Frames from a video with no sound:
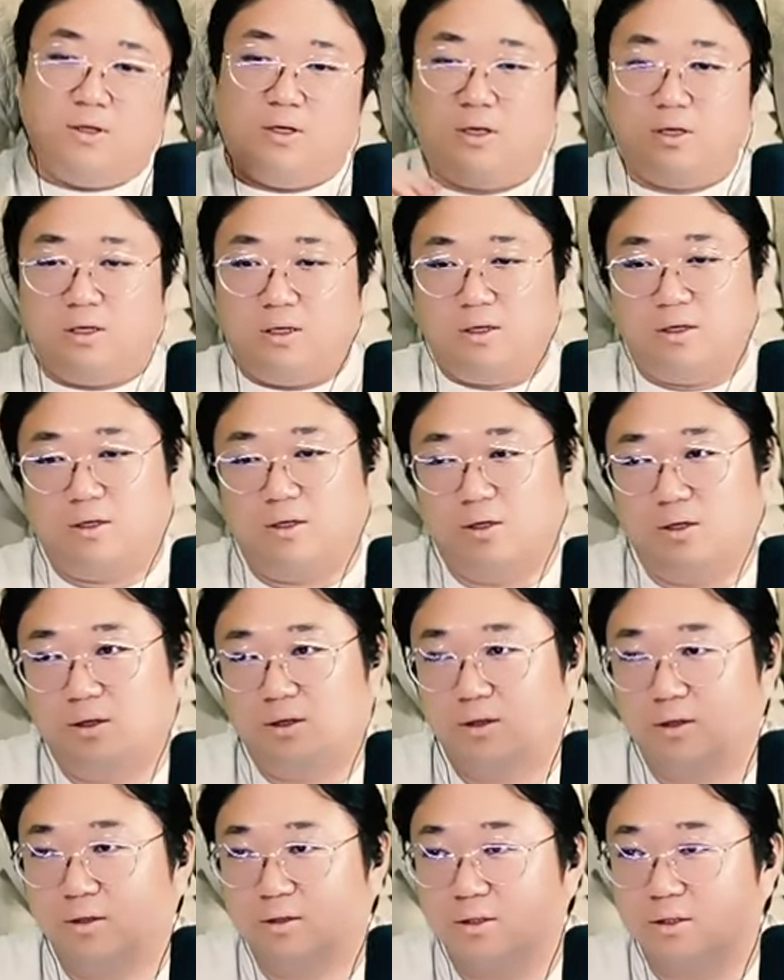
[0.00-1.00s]

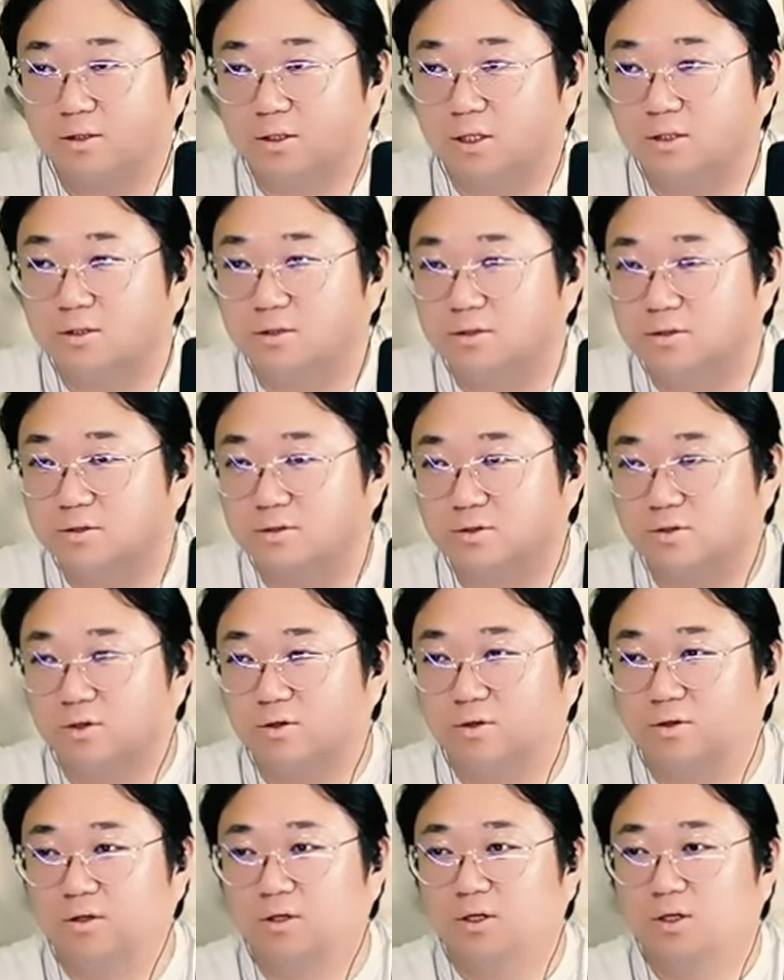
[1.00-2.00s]
하, 일단은,
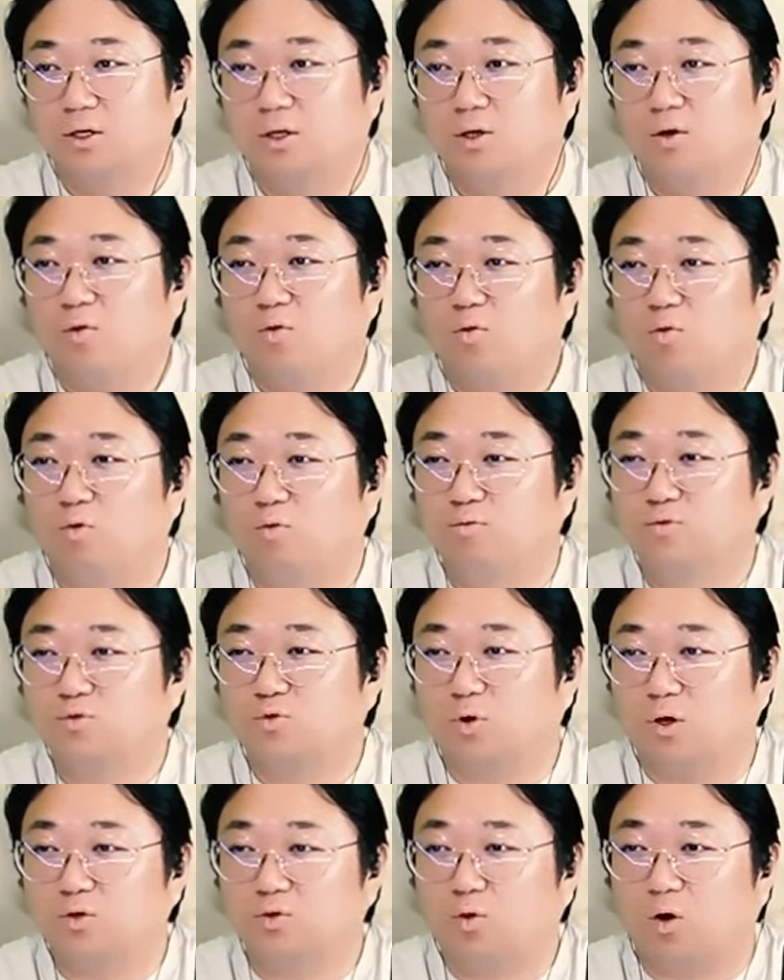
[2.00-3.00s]
저,
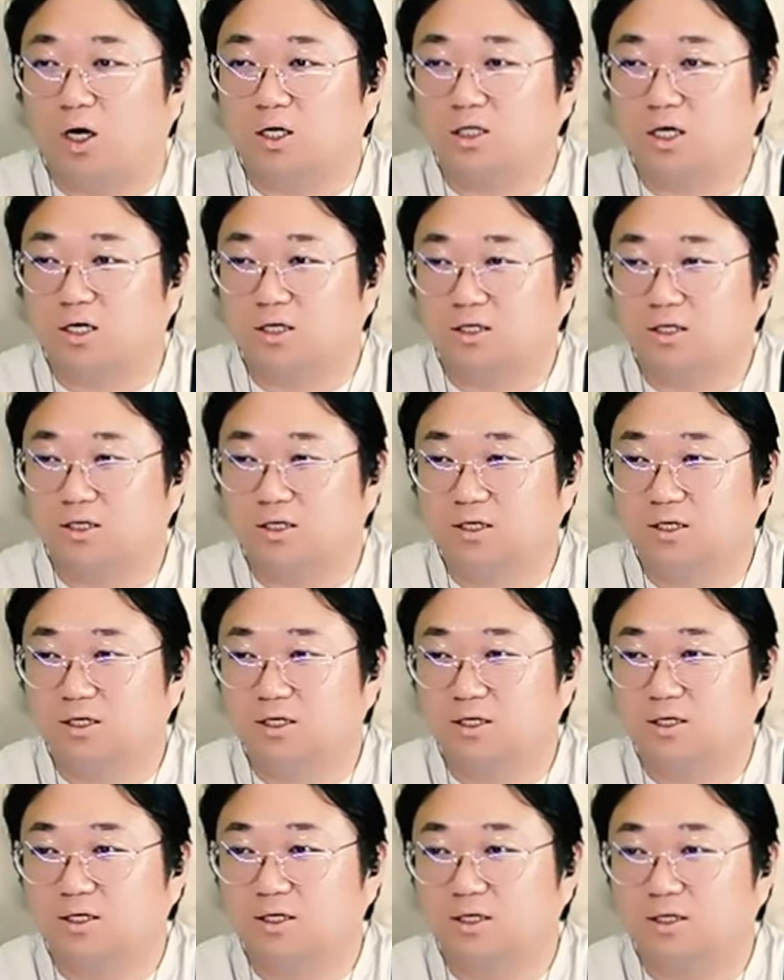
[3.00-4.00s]
5분 동안 욕 안
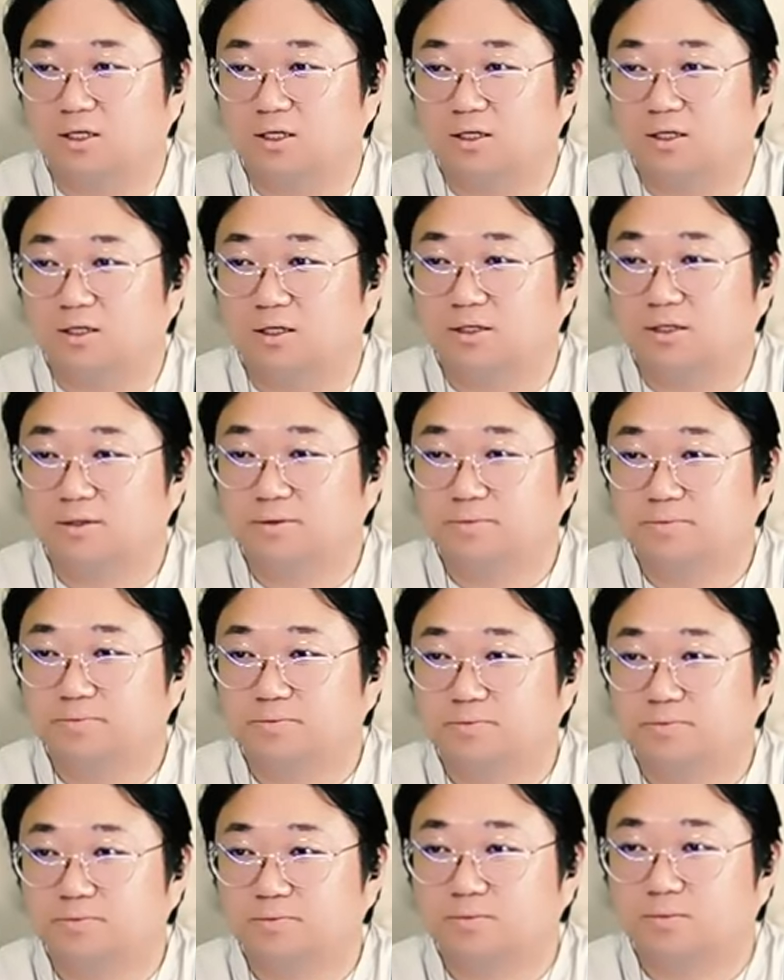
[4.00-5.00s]
하기. 예.
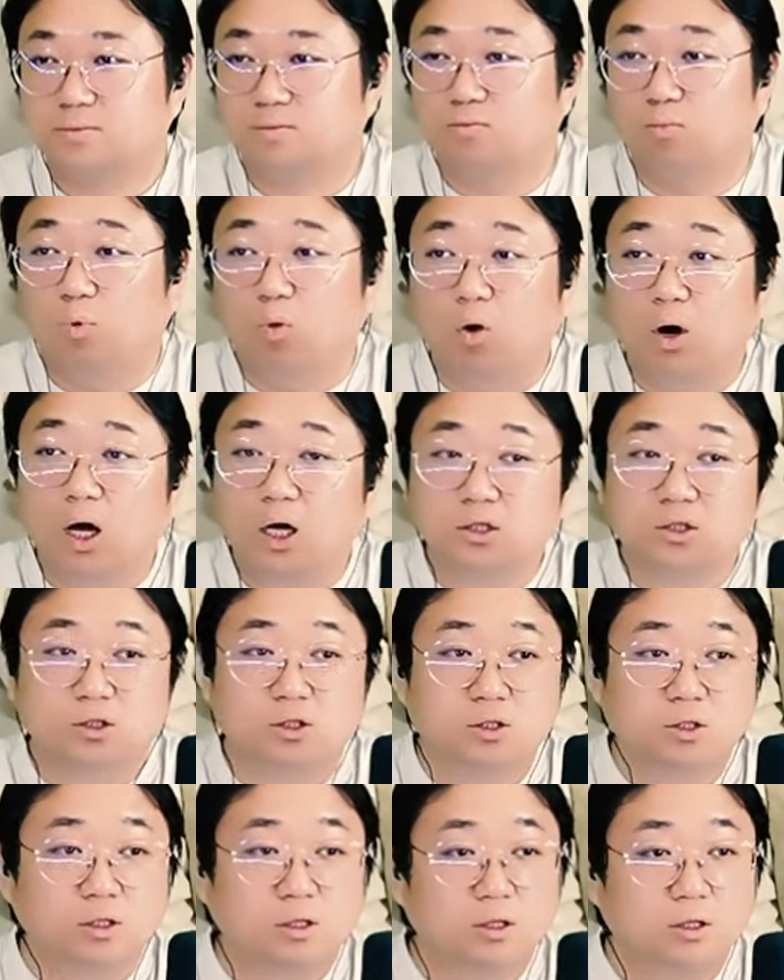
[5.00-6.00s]

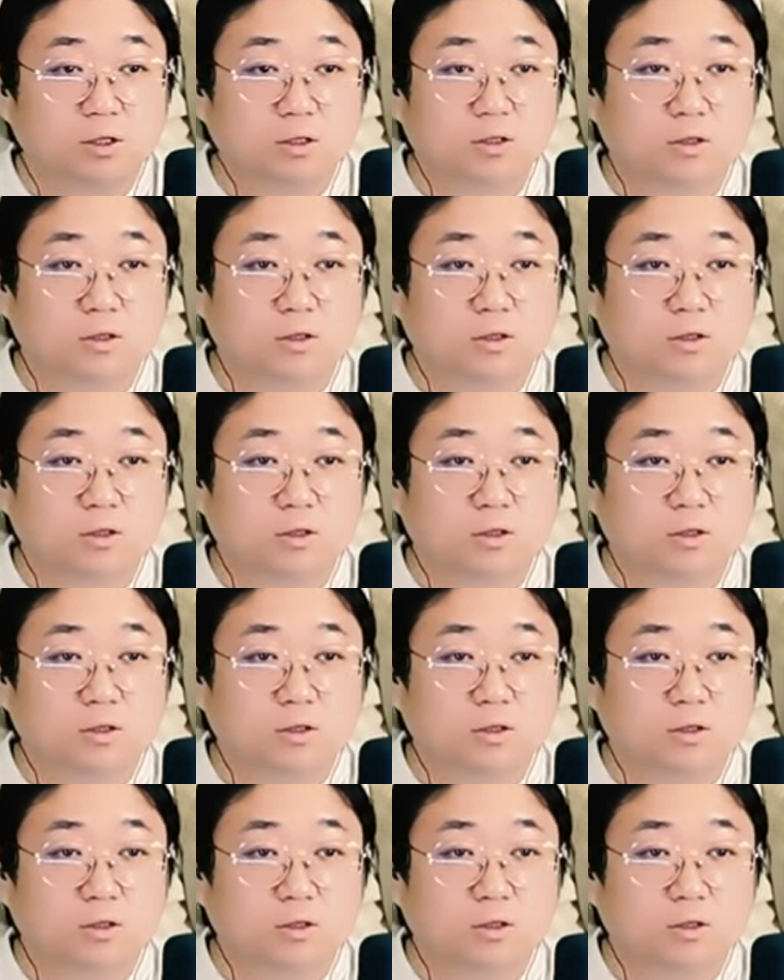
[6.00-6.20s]
뭐하니?